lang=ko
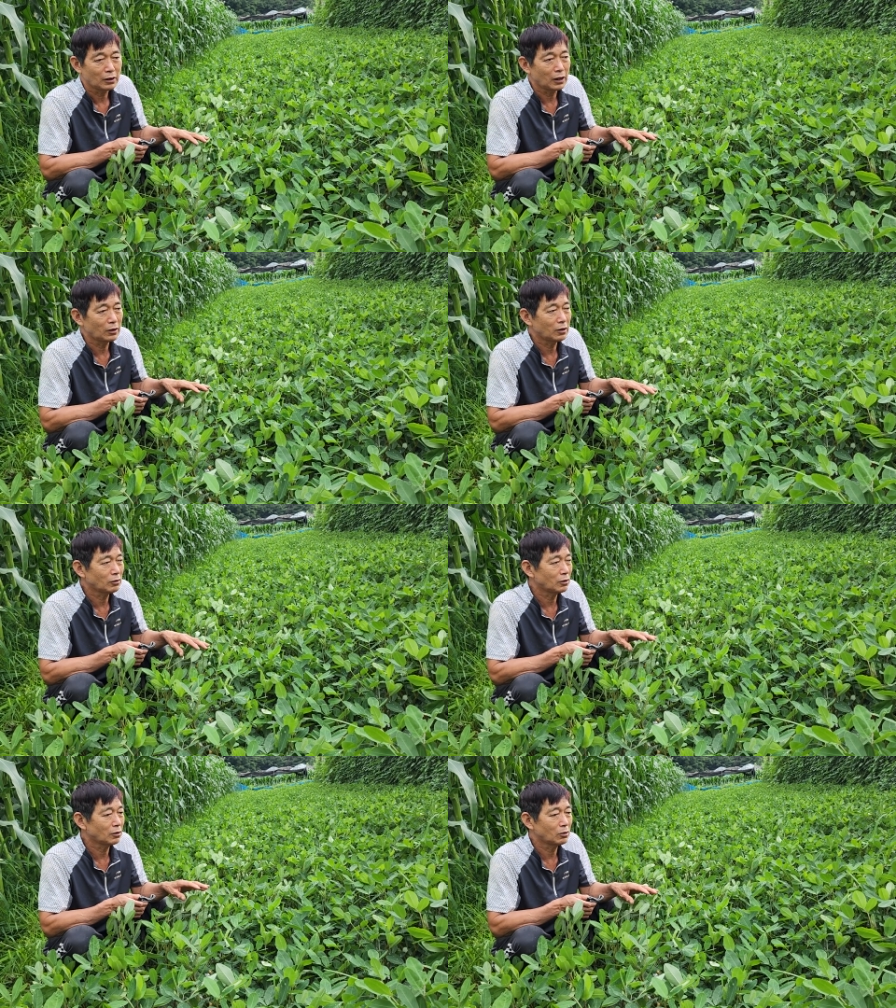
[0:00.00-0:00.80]

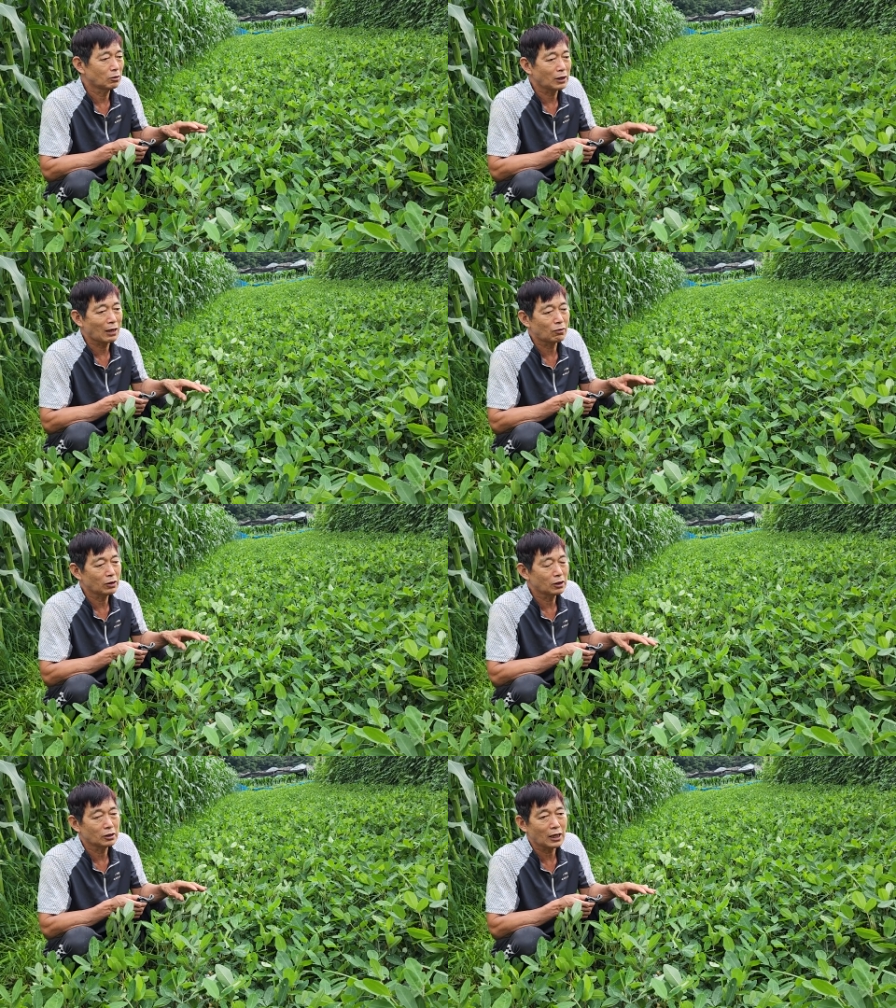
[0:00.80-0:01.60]
얘들이
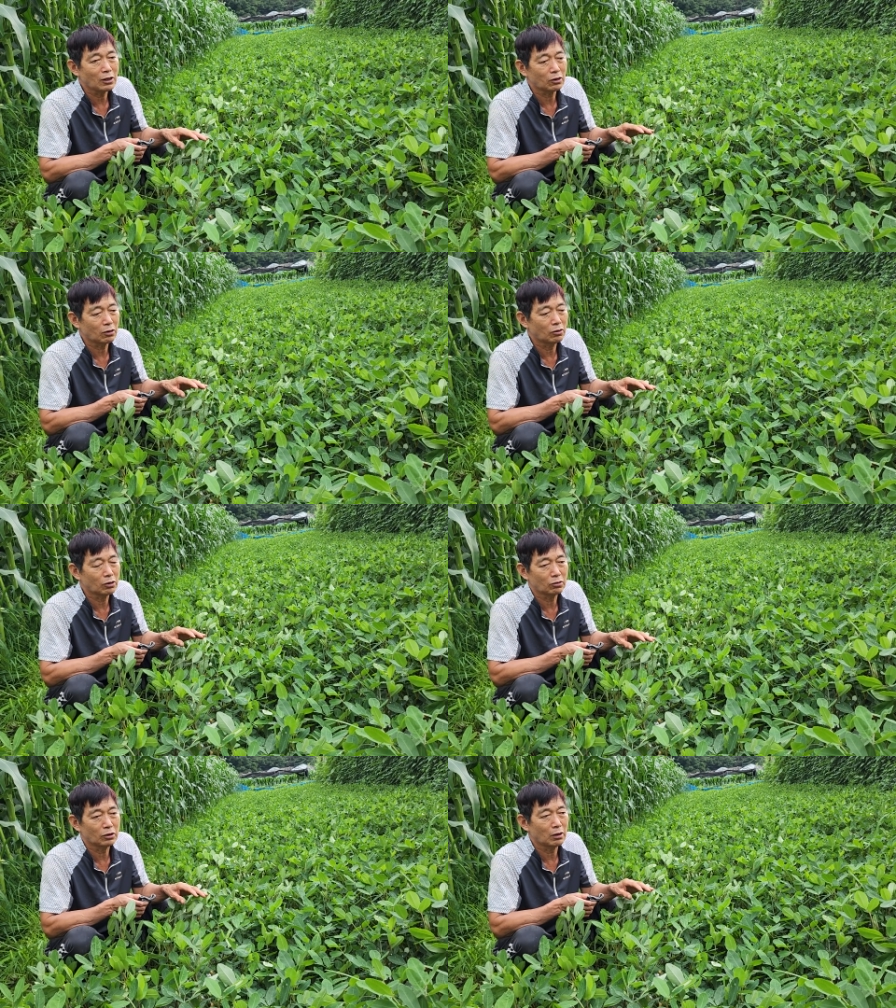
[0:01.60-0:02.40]
땅콩이 이제 생겨서
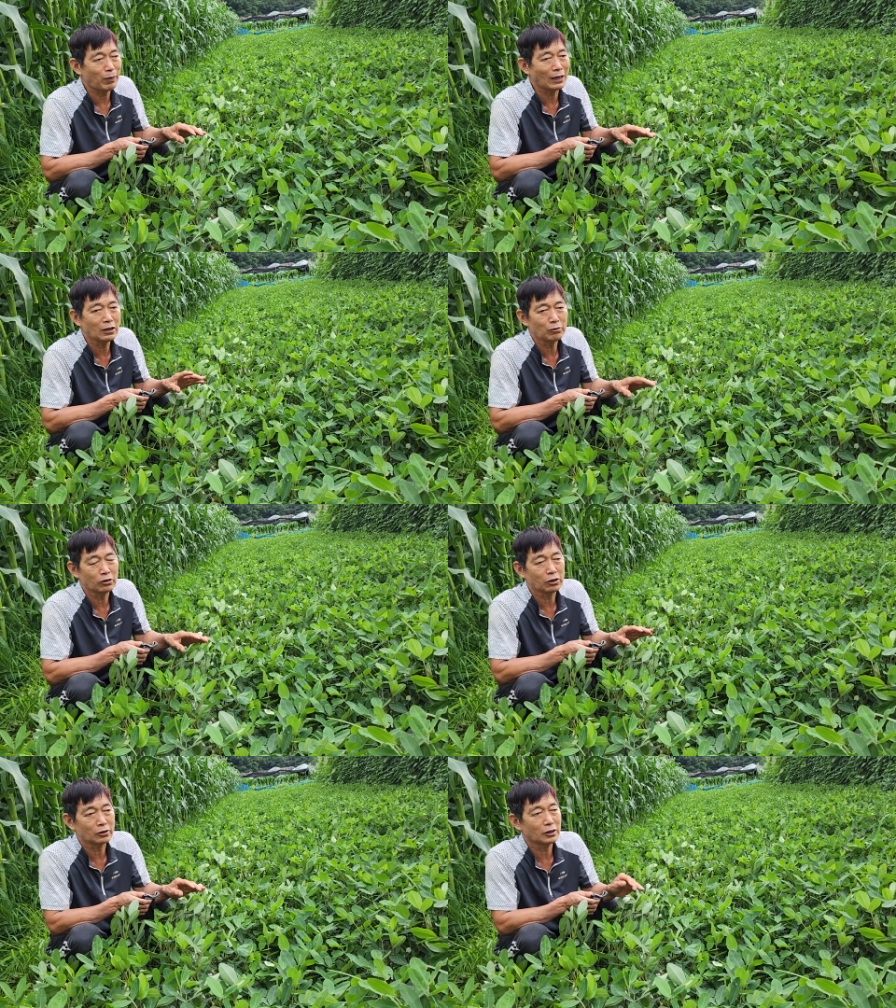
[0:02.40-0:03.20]
어느 정도 이제
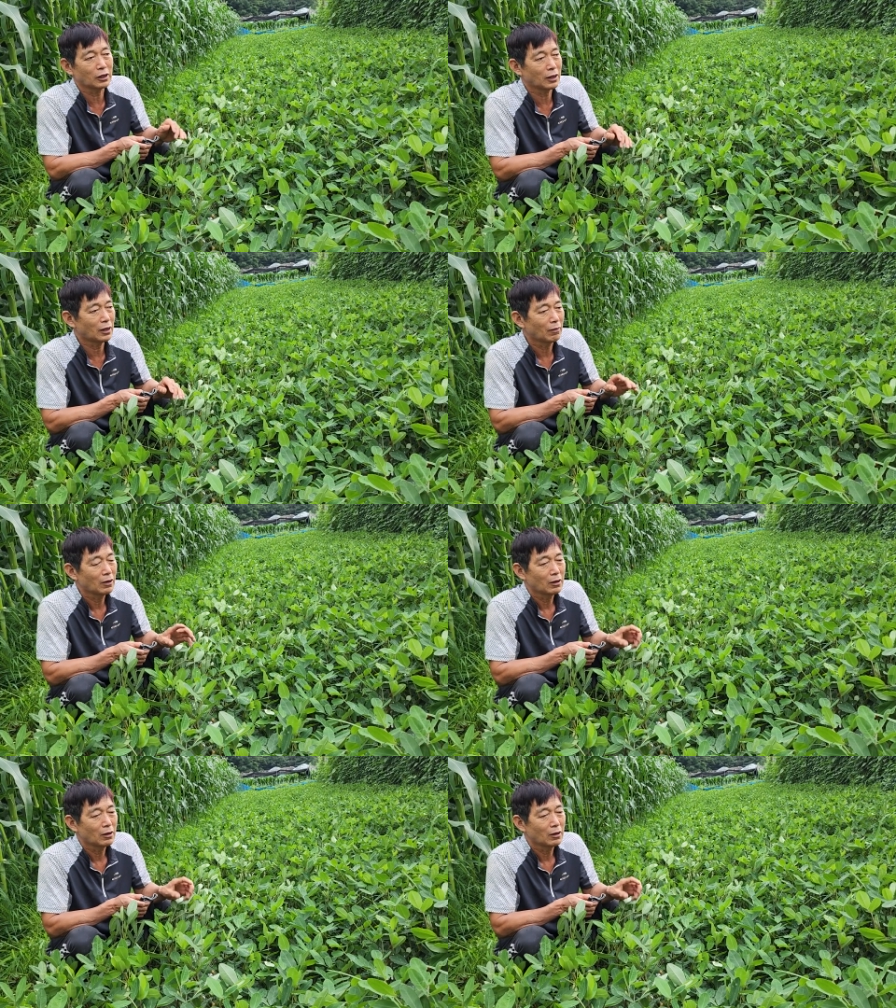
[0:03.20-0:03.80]
반염을 들었으니까